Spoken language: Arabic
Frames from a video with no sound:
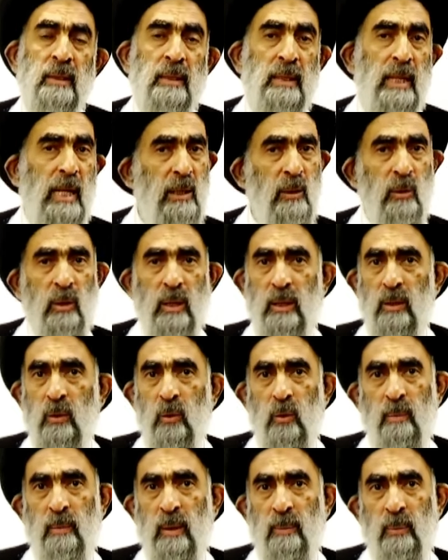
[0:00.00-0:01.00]
لا
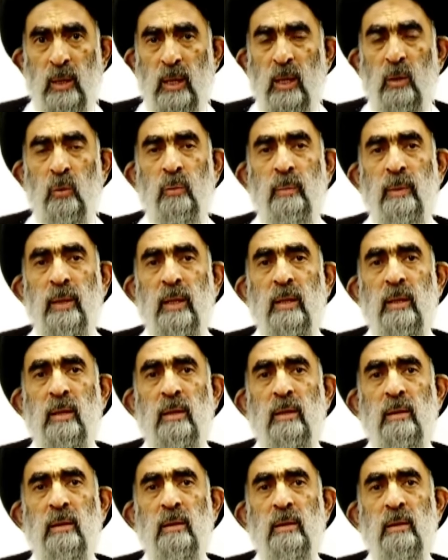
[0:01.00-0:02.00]
يغير ما بقوم
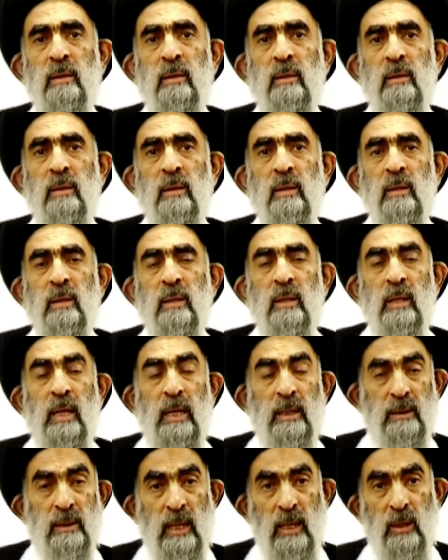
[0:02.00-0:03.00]

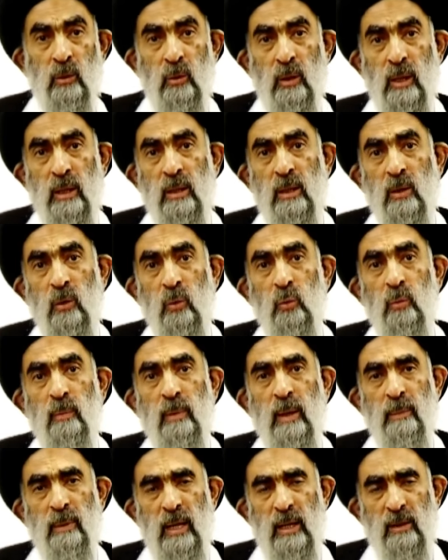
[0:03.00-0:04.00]
حتى يغيروا
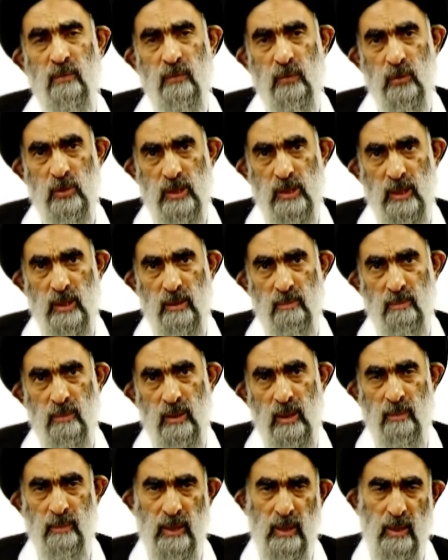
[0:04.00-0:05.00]
ما بأنفسهم
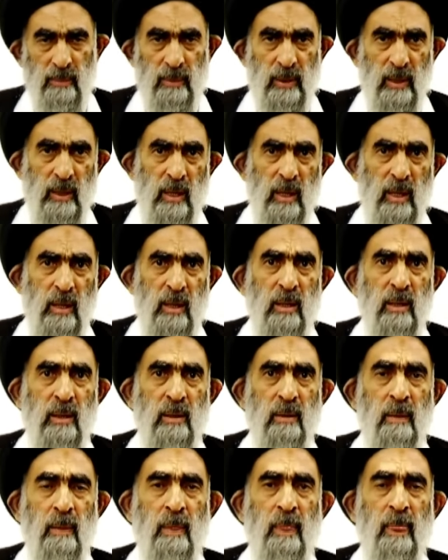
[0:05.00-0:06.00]
آمنا بالله
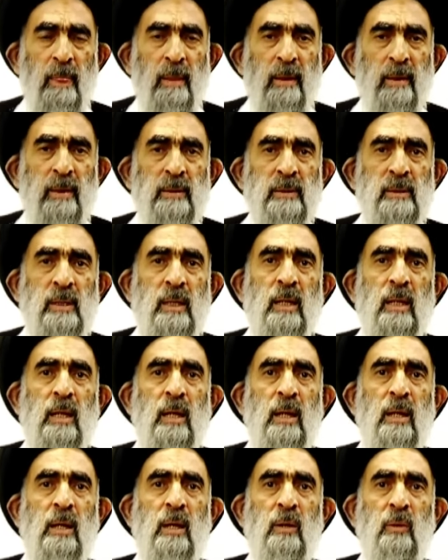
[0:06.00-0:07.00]

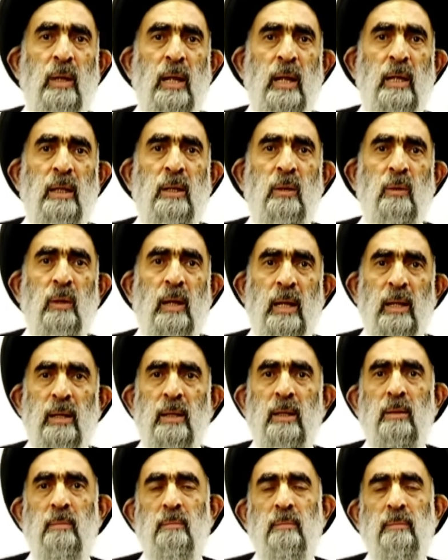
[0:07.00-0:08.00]
صدق الله العلي
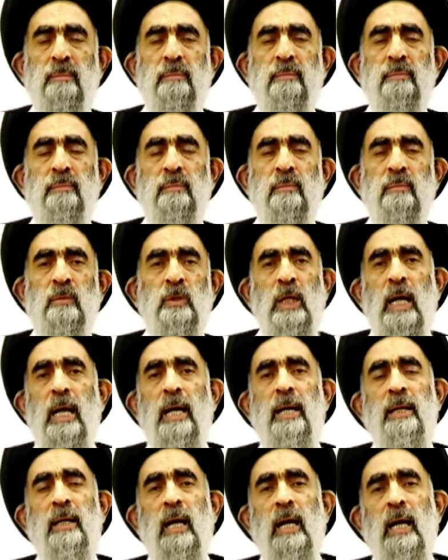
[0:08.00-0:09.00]
العظيم
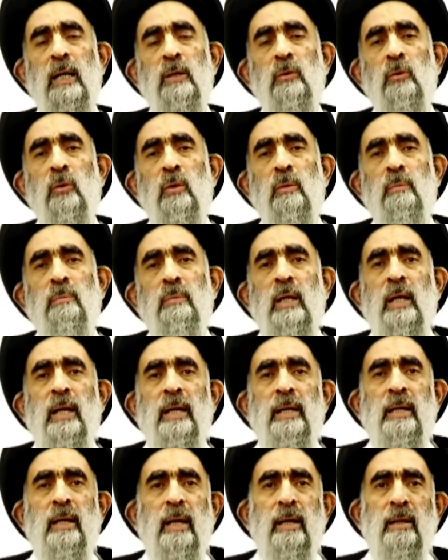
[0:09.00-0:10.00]
جاءني أحدهم
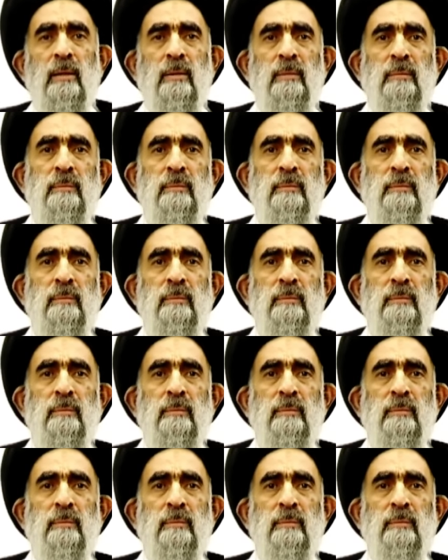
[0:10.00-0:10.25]
قائلا